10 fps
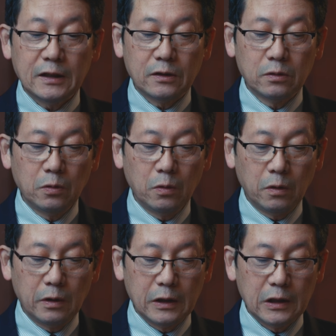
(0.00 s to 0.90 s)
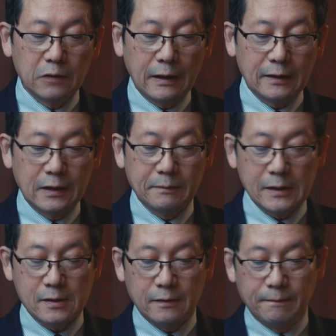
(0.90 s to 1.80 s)
いと言われてい
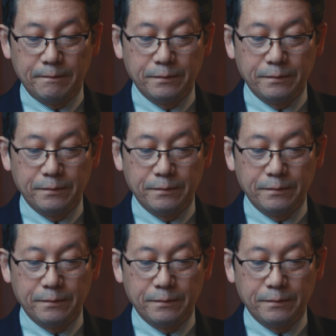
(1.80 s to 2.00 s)
ます。